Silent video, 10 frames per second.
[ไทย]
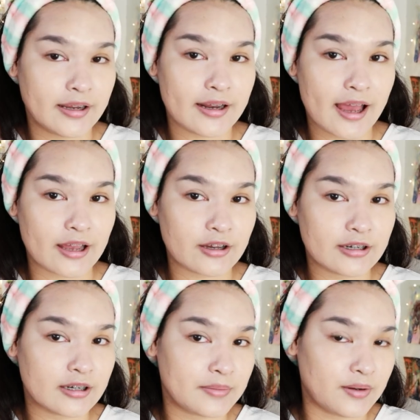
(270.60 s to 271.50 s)
นี่นะคะก็
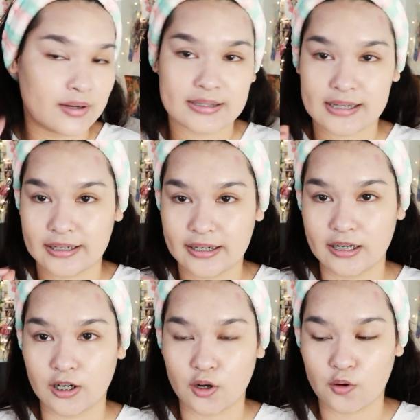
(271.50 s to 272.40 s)
คือผิวหลังจากที่
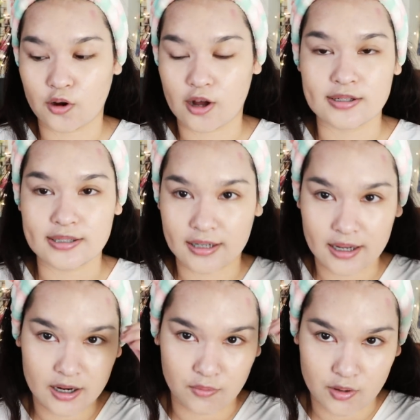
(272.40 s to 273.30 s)
ขิงลงคอนซีลเล
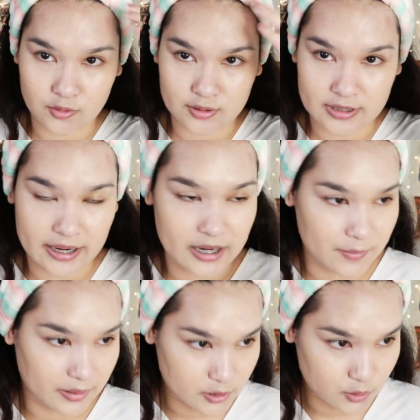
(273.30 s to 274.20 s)
อร์หรือว่าคูชั่นใน
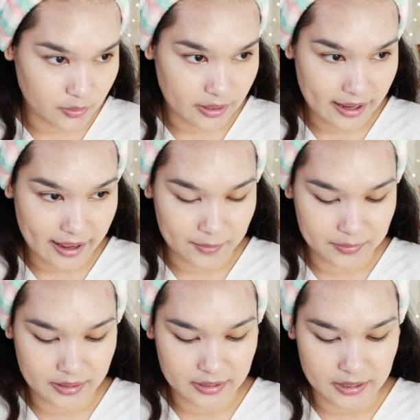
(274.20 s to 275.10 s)
บางจุดนะคะ
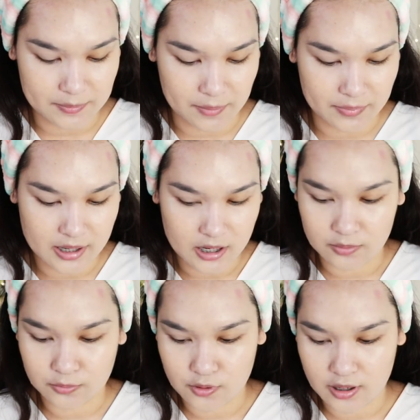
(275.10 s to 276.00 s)
เพื่อที่แบบ
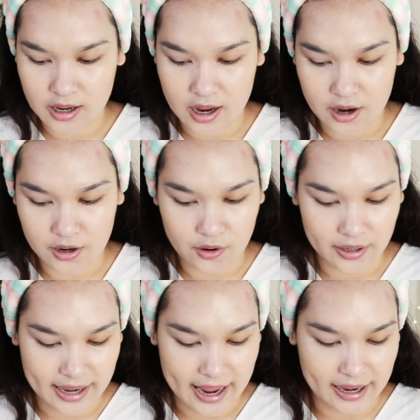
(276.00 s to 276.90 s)
พวกรอ
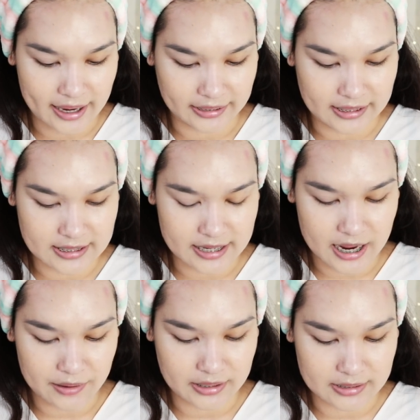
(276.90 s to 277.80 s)
ยแดงอะไรอย่างนี้จะ
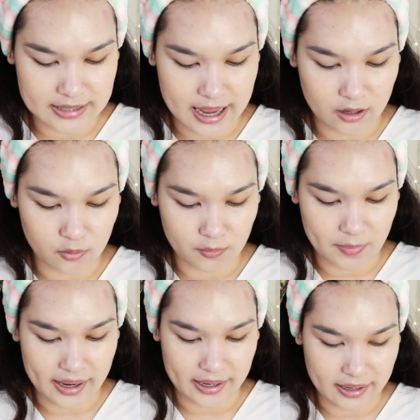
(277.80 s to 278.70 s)
ได้จางๆลง
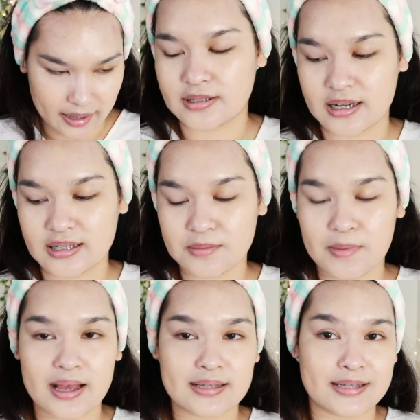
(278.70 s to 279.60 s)
ไปนะจากนั้นจะ
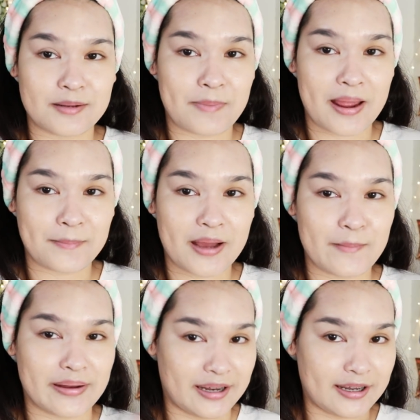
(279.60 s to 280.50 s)
มาเซตแป้งเพิ่ม
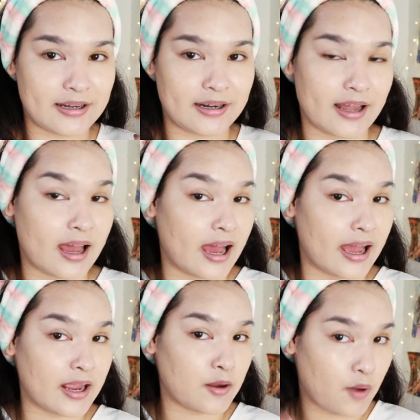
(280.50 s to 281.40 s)
อีกนิดนึงนะคะ
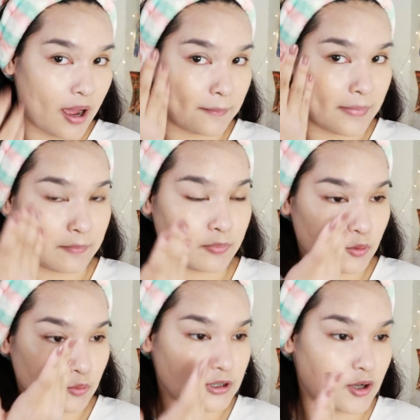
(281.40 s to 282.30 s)
ให้ความแบบ
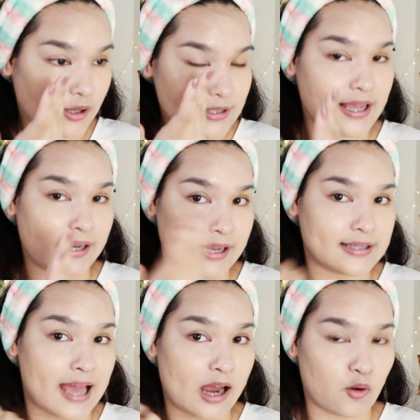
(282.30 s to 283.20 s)
ดูสะท้อนแสงเนี่ย
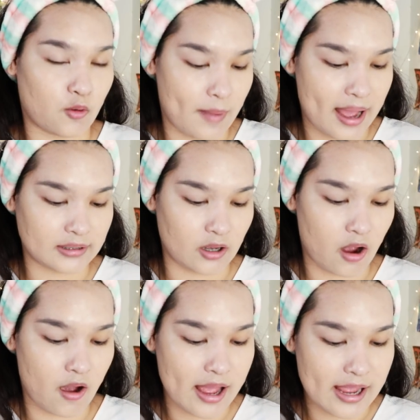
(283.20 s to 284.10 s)
จางลงบ้างแต่
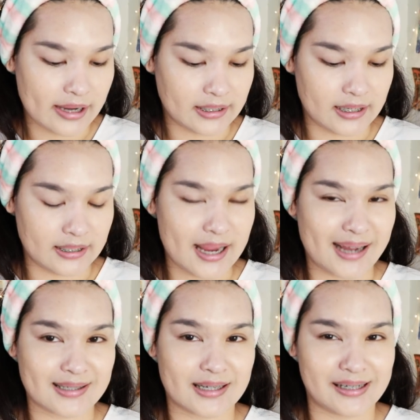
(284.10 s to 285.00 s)
ก็ขิงอ
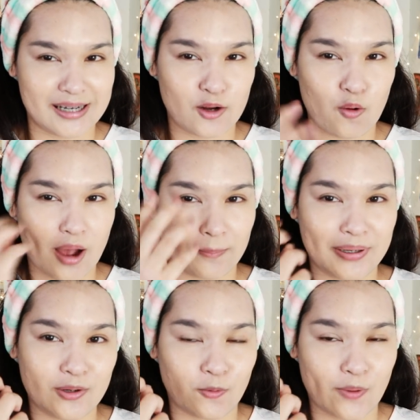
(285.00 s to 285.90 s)
ยากจะทิ้งความ
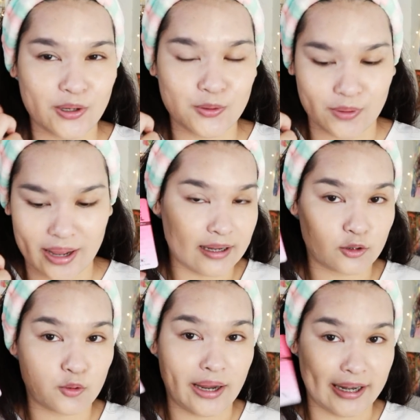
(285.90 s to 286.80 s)
ผิวไว้อยู่นะ
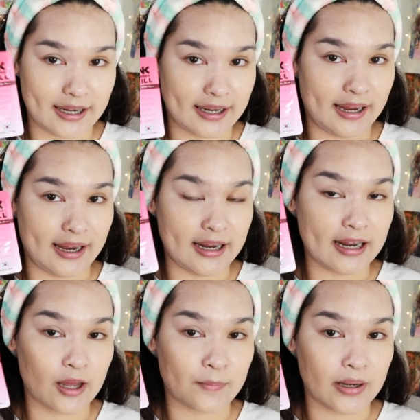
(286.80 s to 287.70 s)
ตัว NNK เนี่
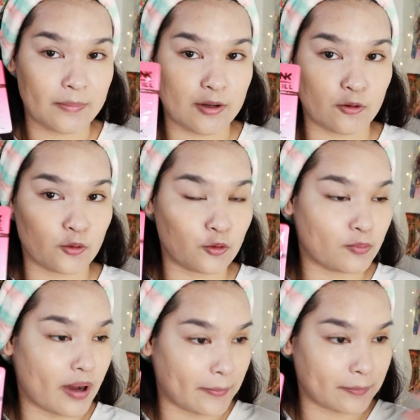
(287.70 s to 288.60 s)
ยทำให้ผิวดู
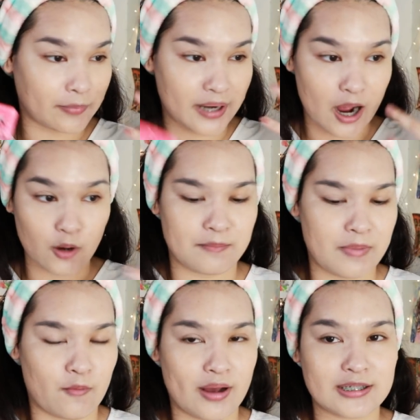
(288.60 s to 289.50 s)
แบบเงา
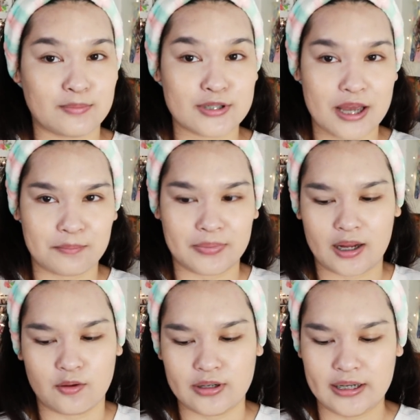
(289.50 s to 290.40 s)
แบบว่าฉ่ำๆเหมือน
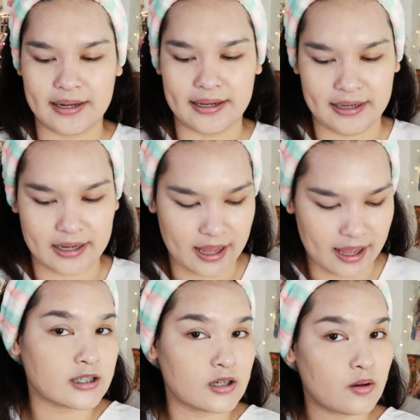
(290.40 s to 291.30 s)
เกาหลีอะไรอย่างนี้นะ
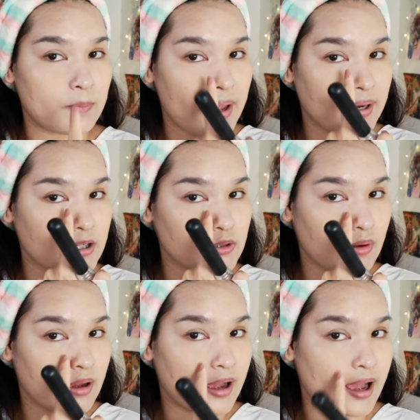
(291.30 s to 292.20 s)
คะขิงจะลงแป้งในช่ว
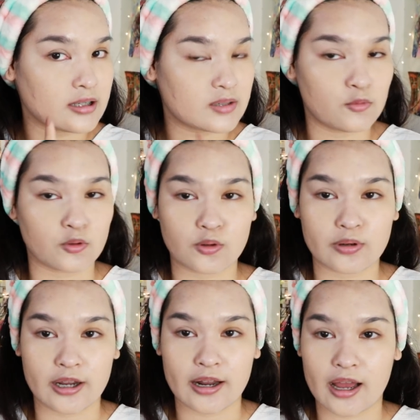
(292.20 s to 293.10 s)
งข้างๆจมูกตรง
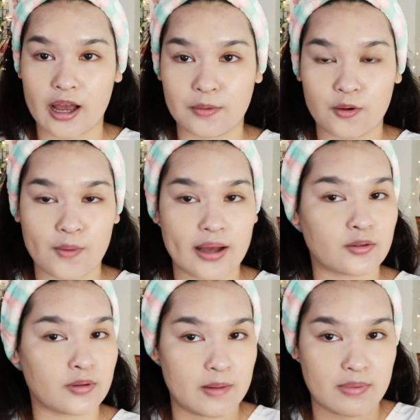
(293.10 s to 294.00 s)
นี้นะคะเพราะว่า
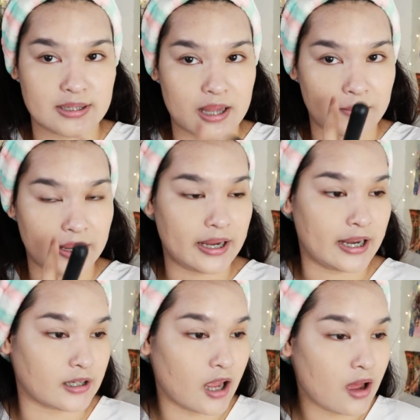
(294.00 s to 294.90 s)
ตรงนี้มันจะทำให้
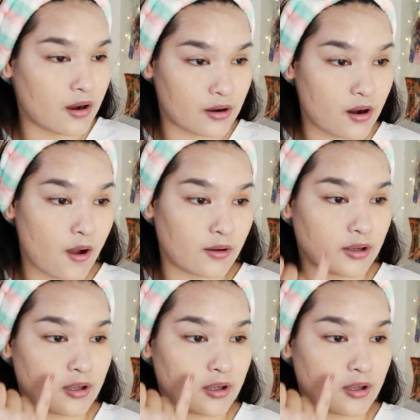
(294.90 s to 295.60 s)
เห็นร่อง